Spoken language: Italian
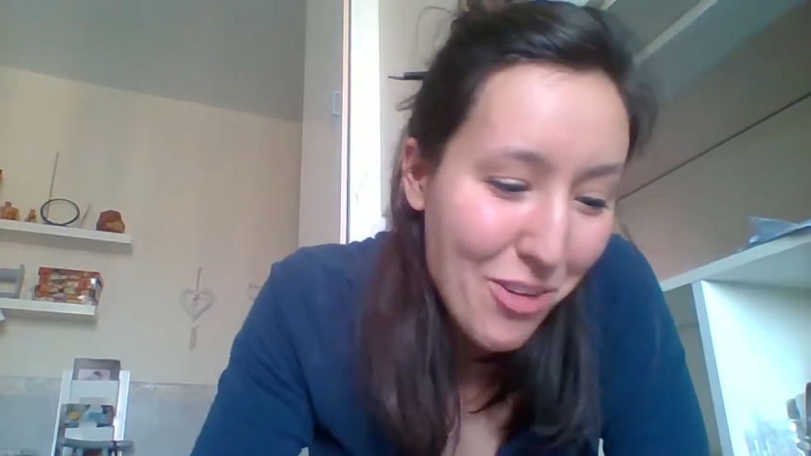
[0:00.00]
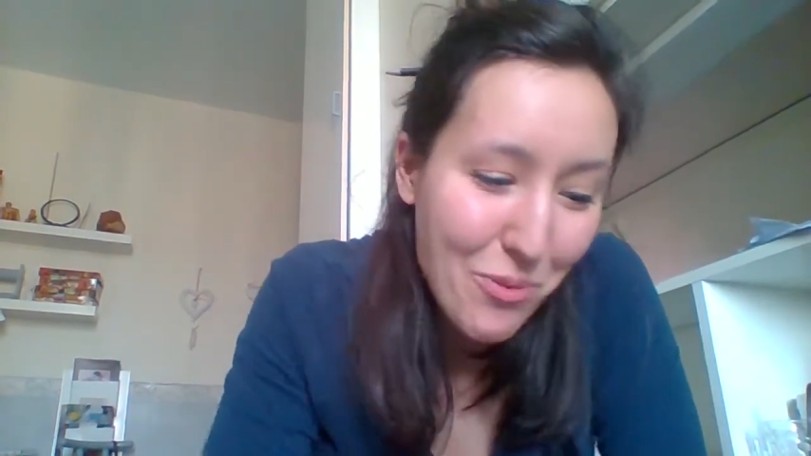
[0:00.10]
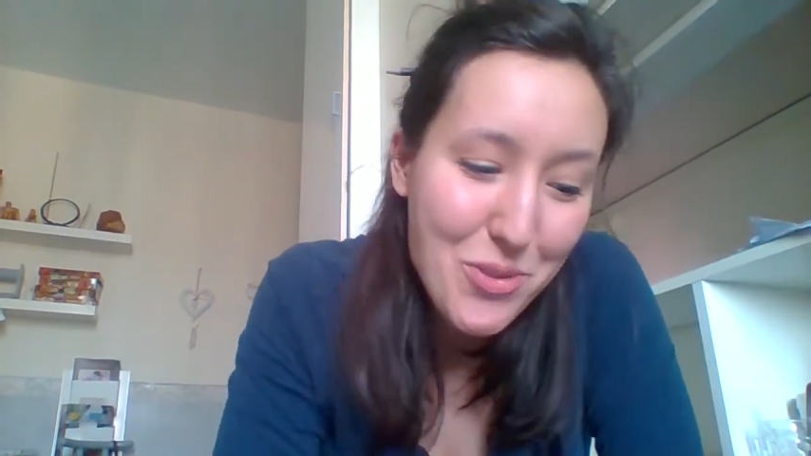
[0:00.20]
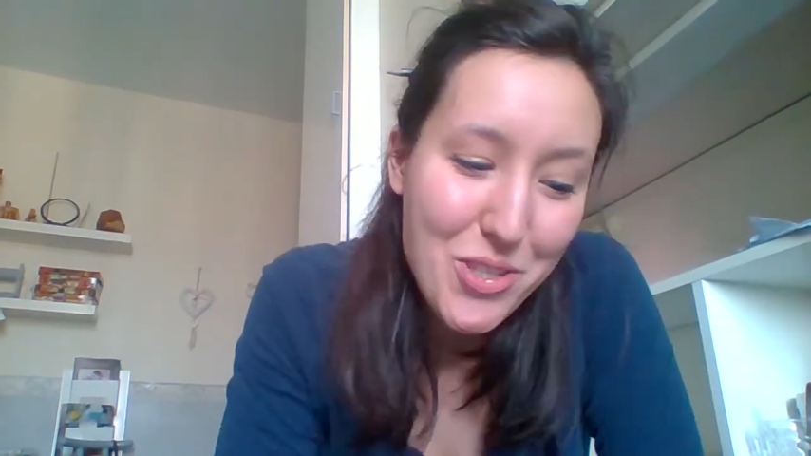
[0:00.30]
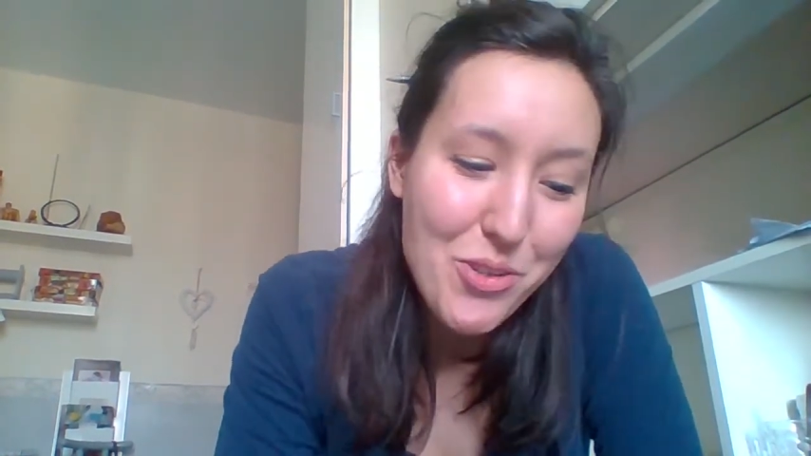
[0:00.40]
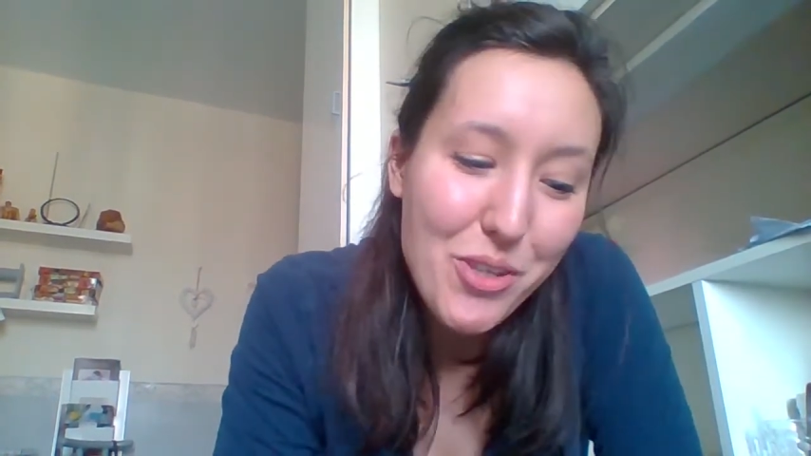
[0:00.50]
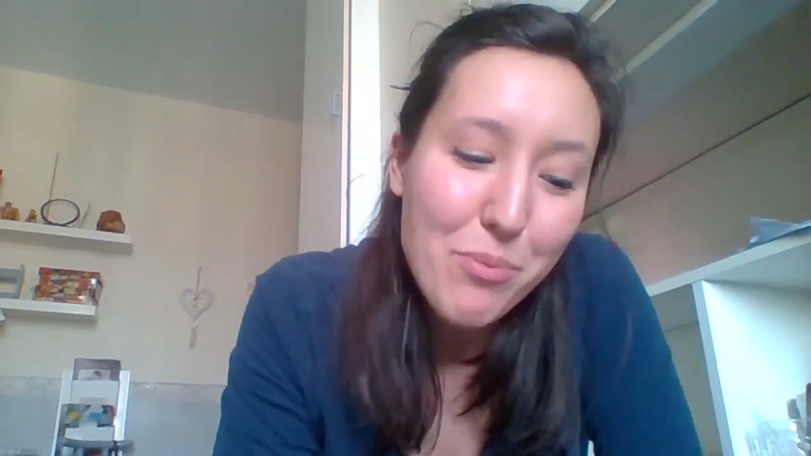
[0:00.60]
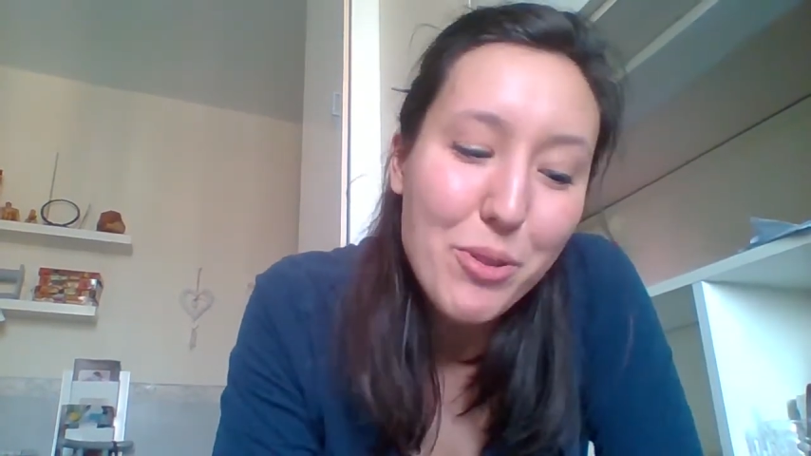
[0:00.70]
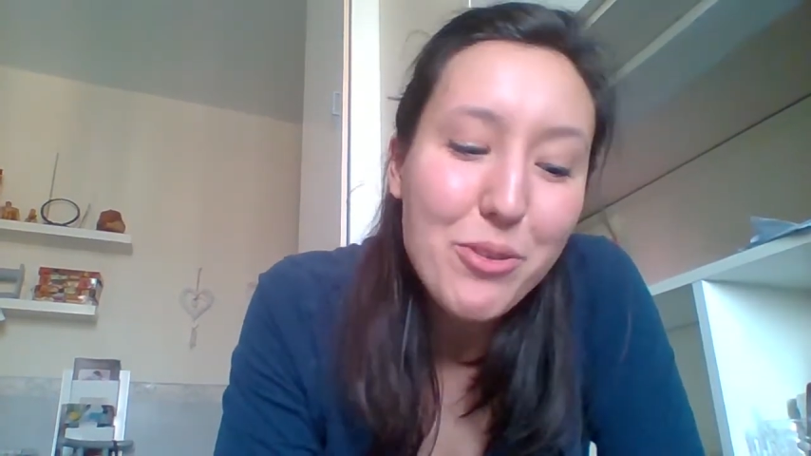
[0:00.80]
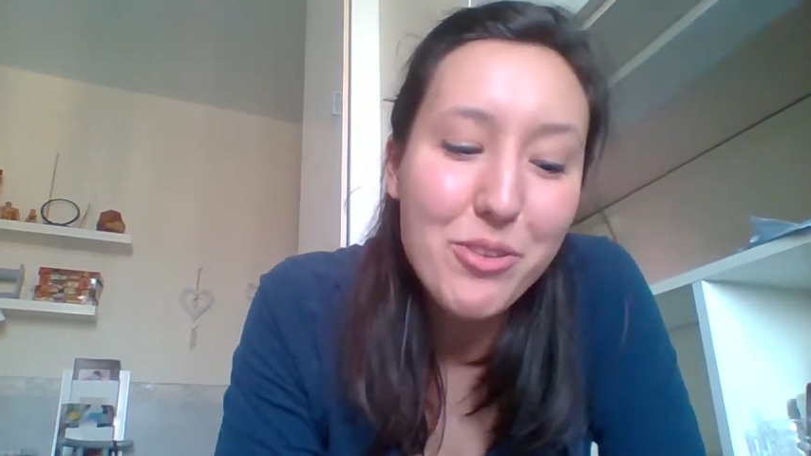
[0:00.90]
Un
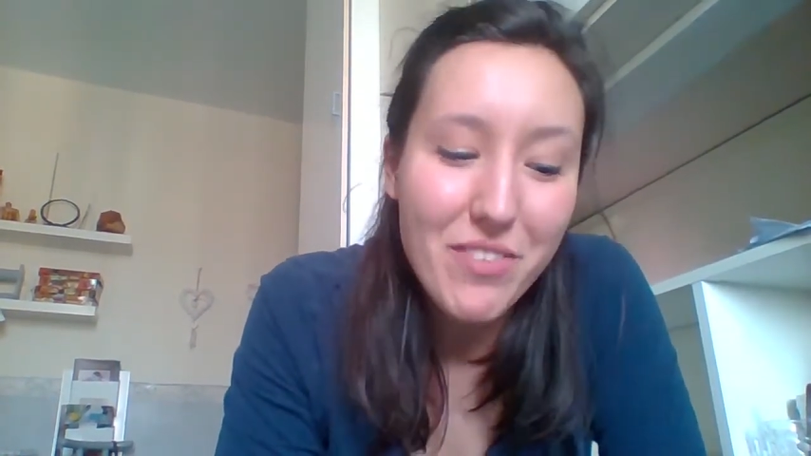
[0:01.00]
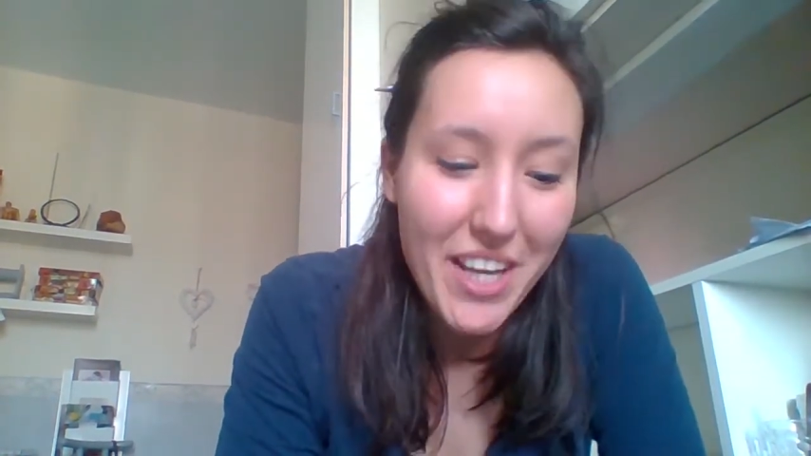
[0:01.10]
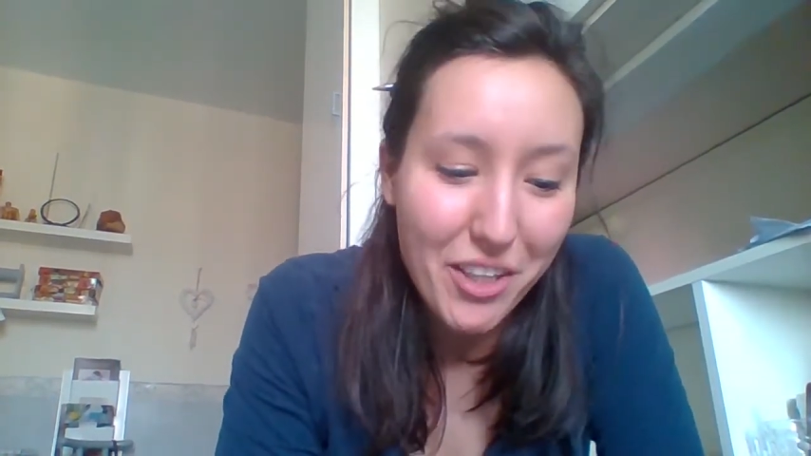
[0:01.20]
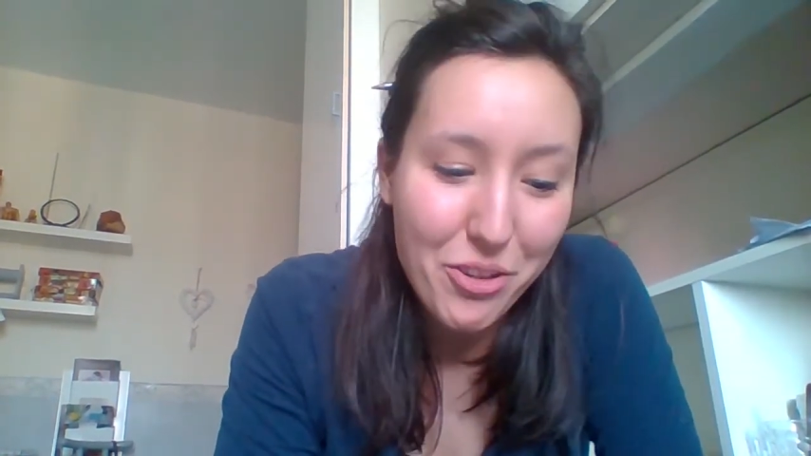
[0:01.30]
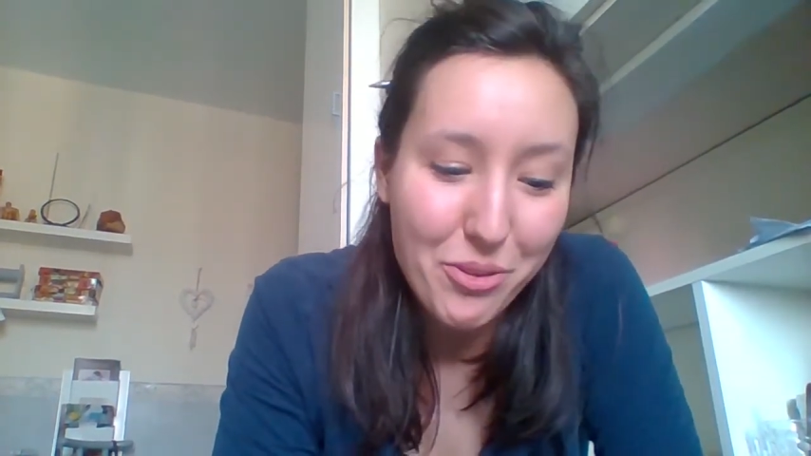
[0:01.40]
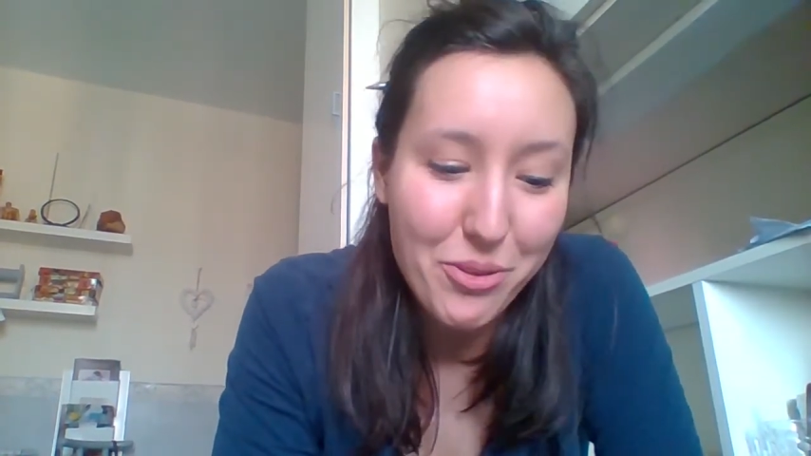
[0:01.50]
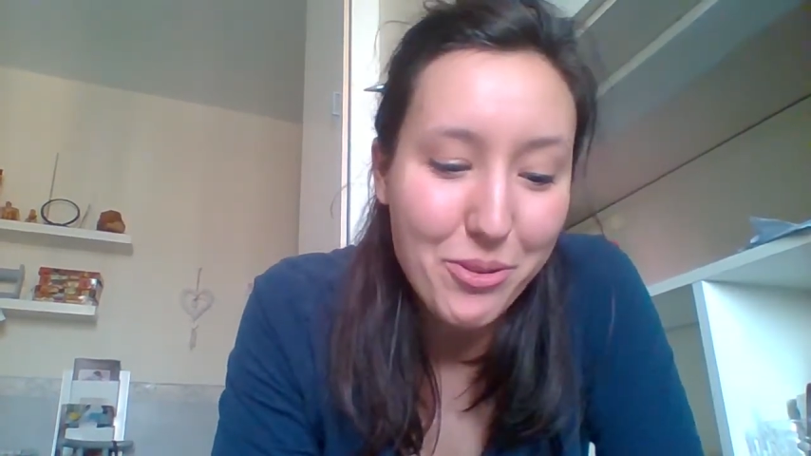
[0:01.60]
signore molto vecchio